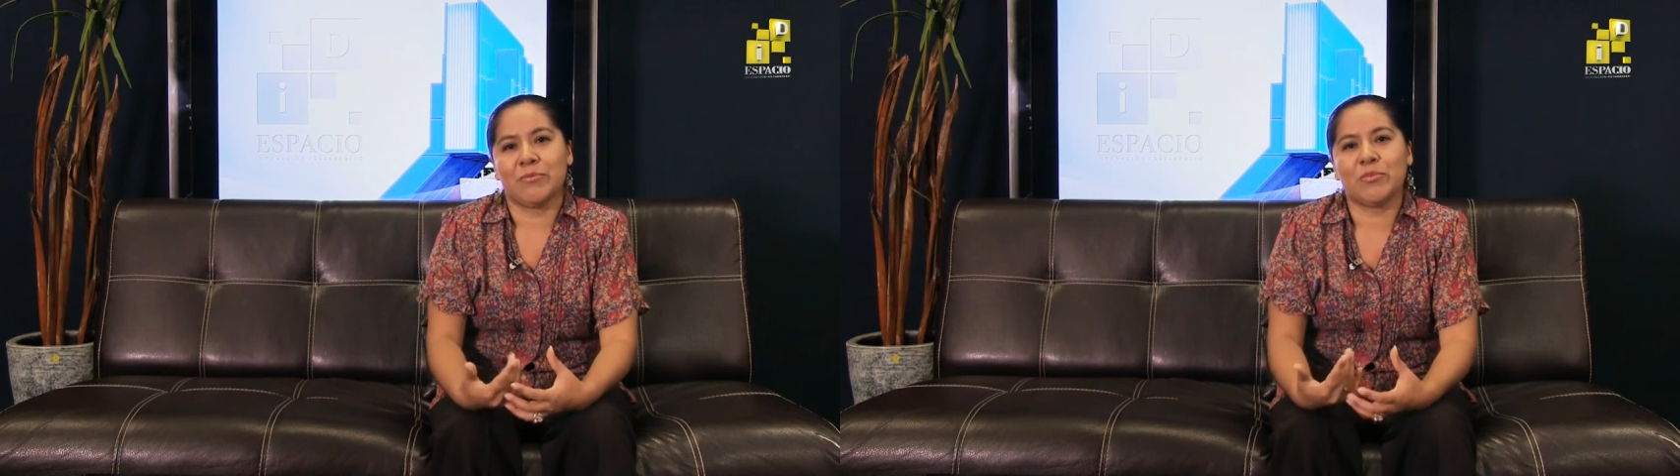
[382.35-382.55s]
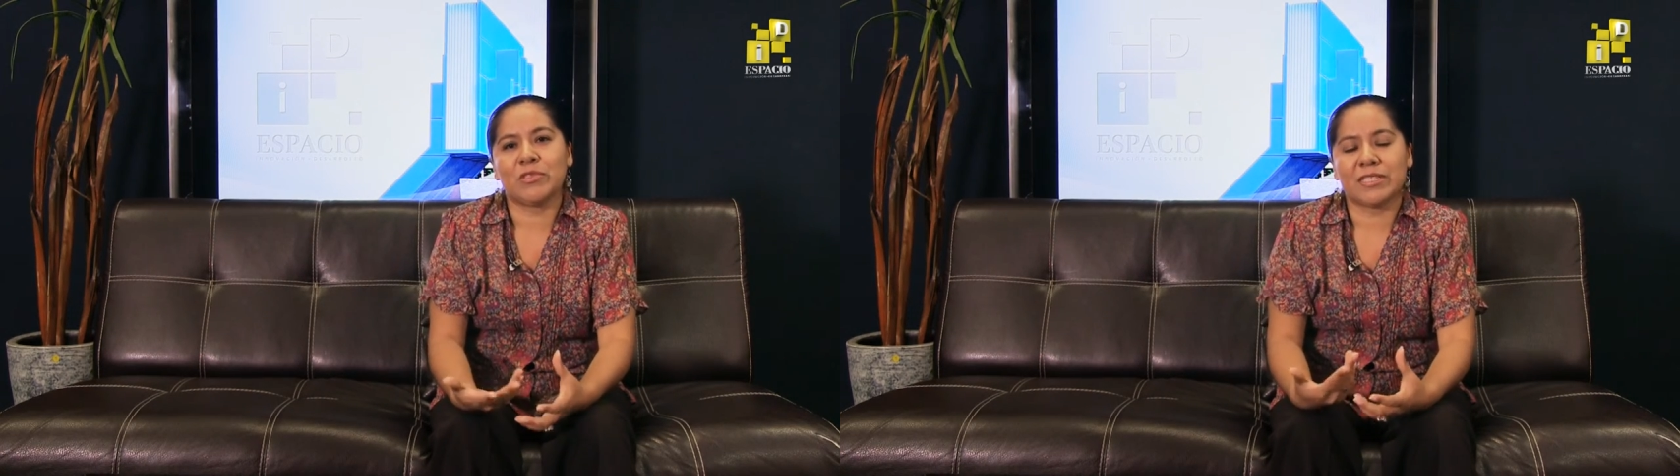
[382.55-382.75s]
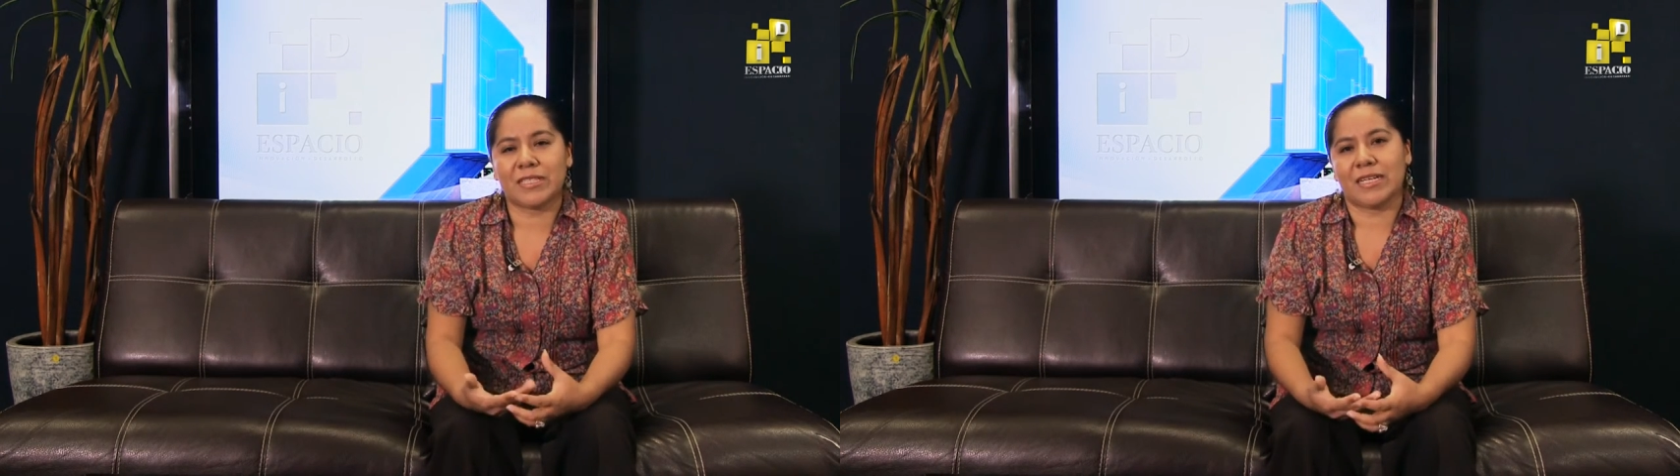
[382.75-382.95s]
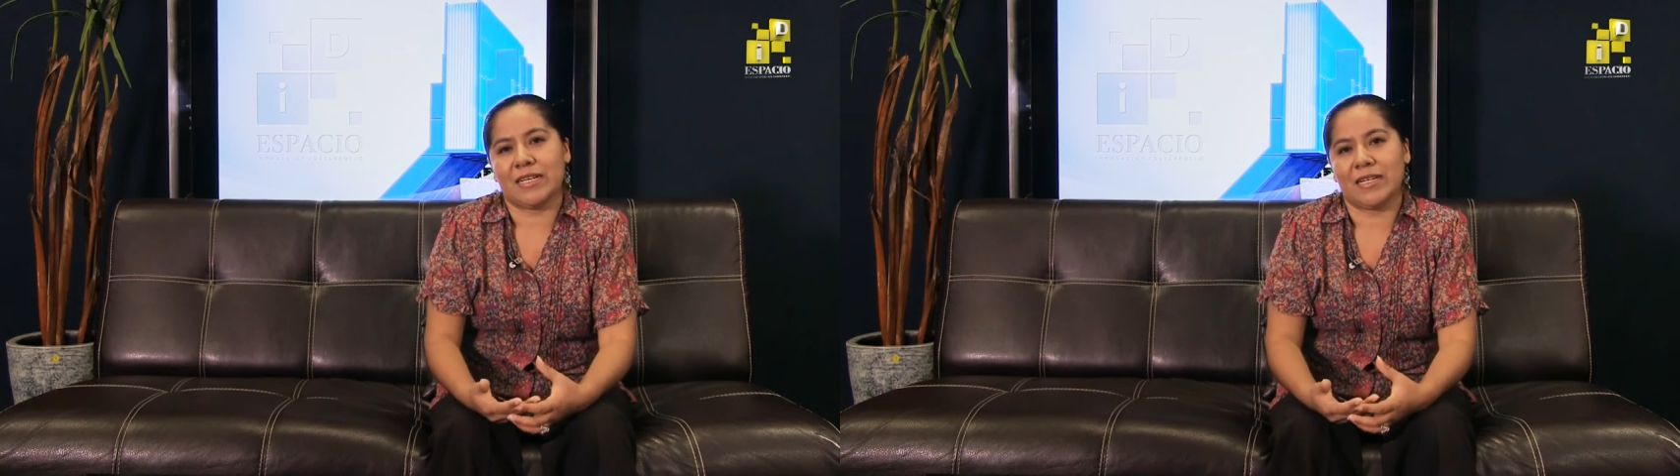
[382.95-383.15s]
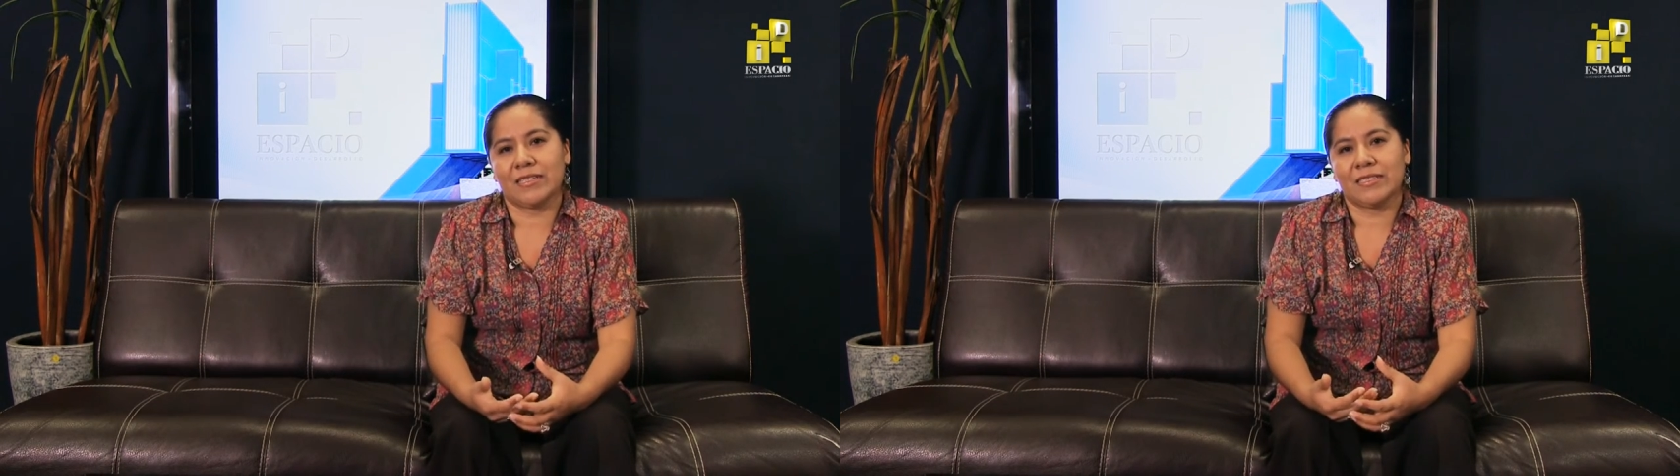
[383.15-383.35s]
muy
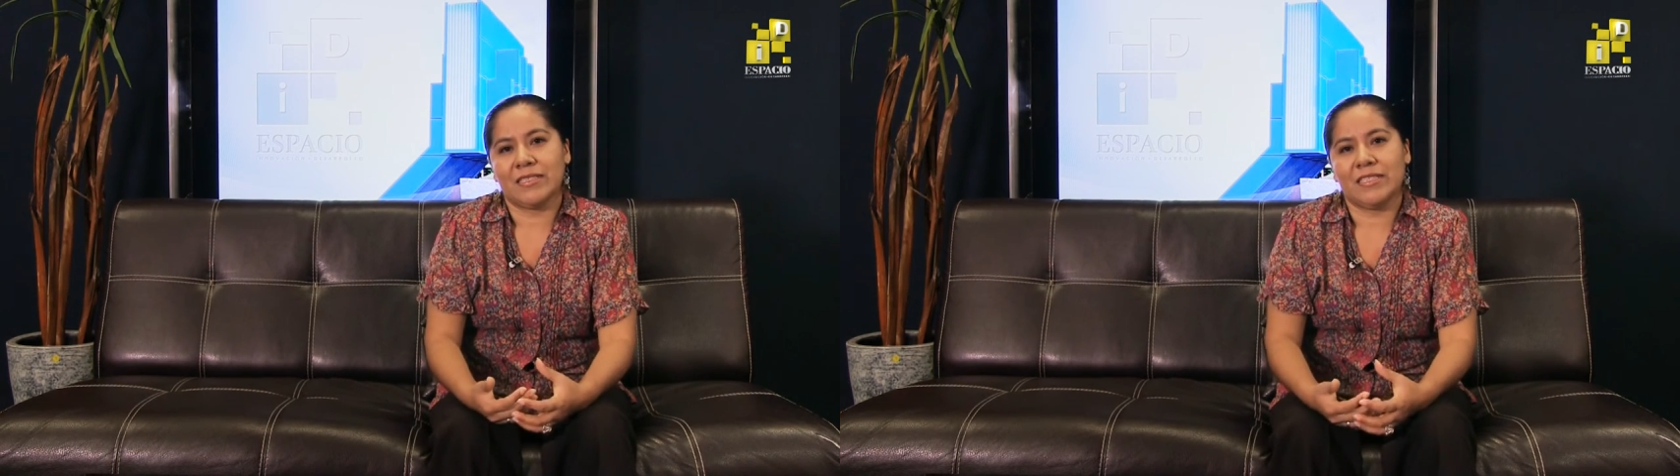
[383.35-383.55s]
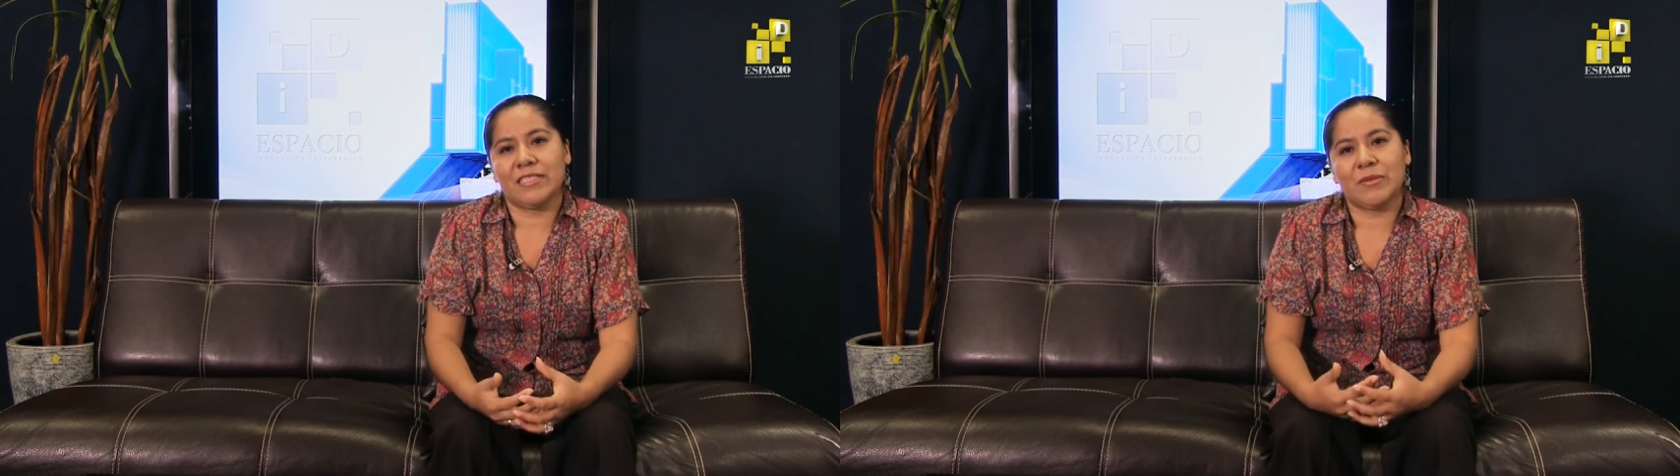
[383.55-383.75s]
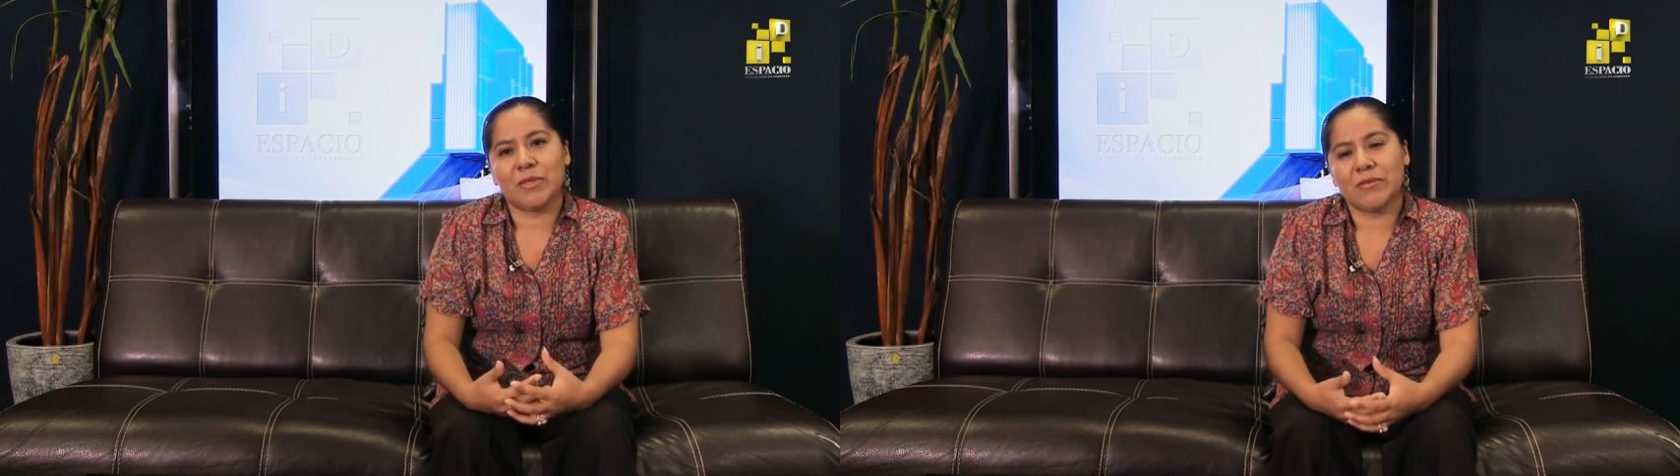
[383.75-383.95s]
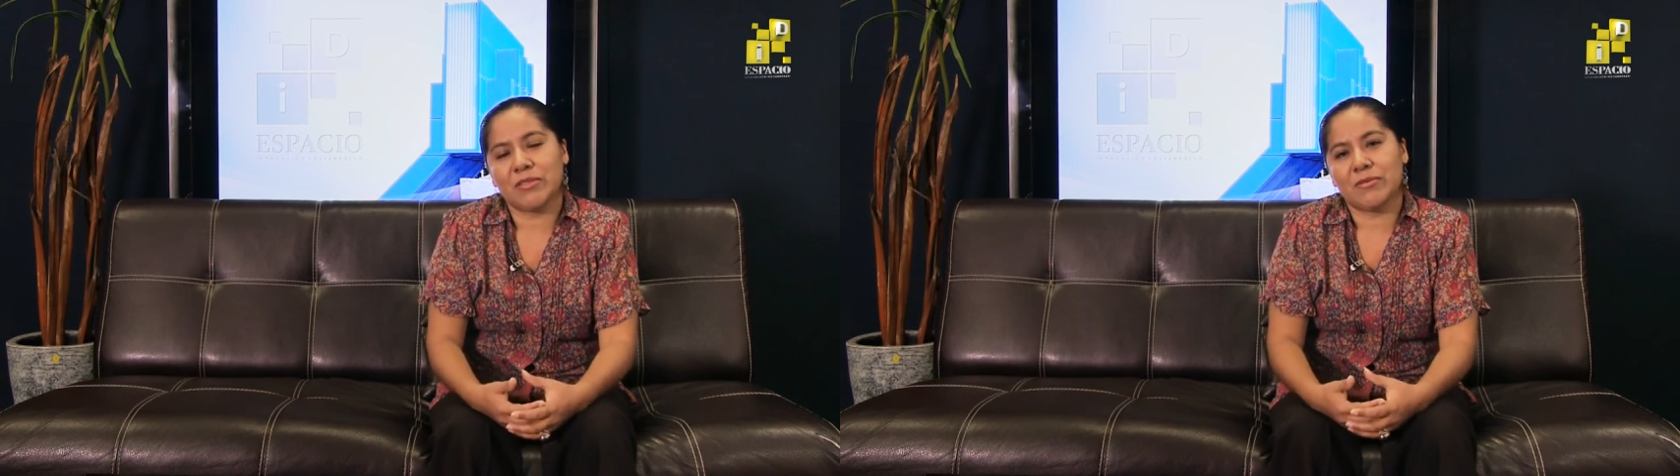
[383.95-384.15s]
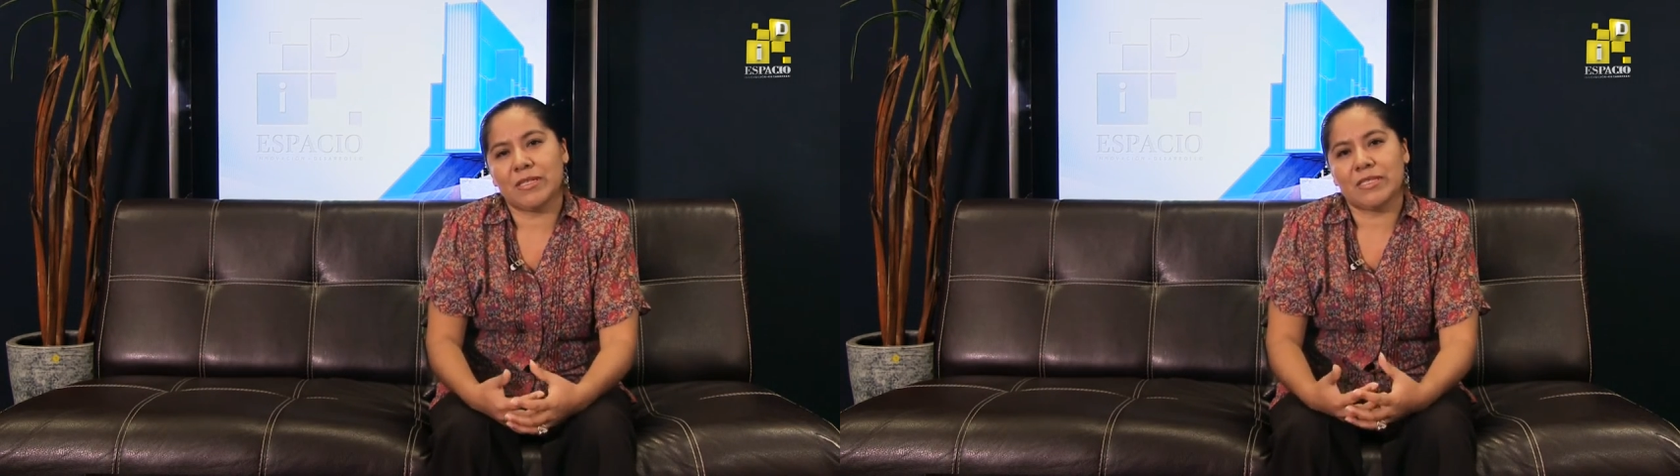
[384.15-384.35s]
cercana y siempre
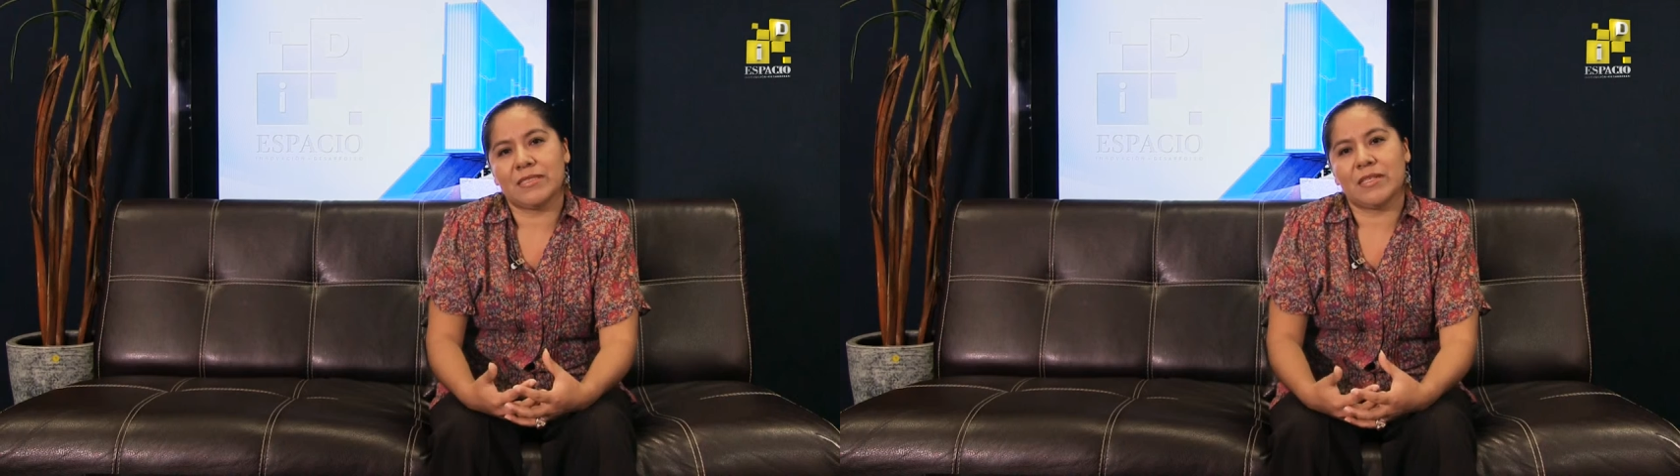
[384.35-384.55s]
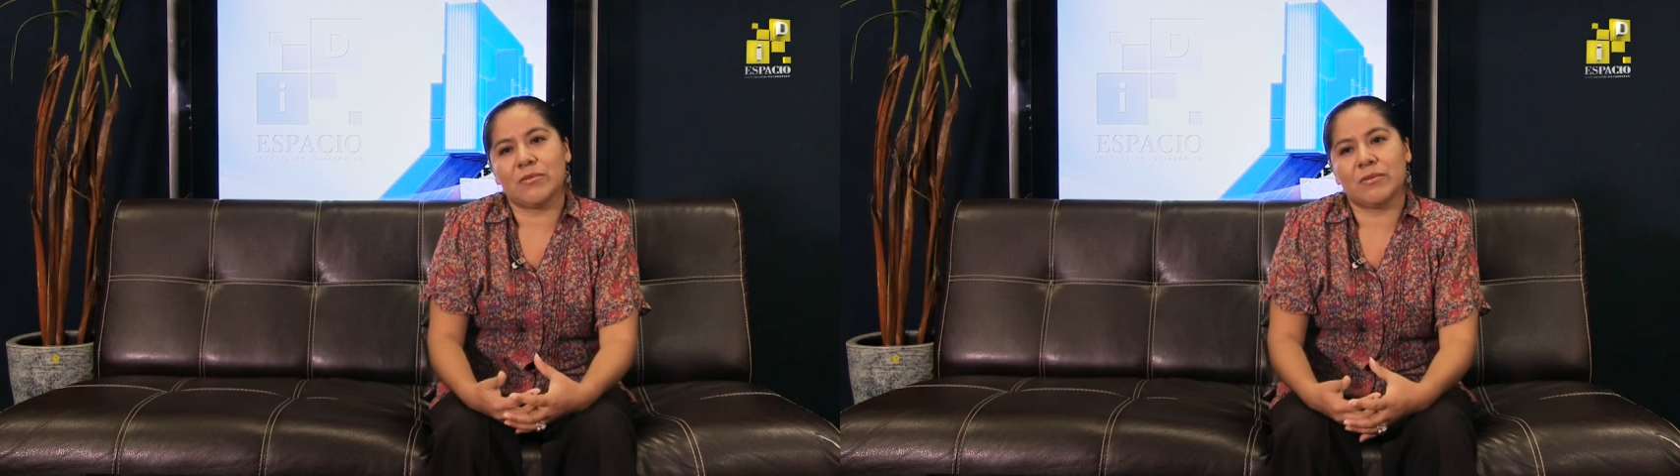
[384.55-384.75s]
visualizan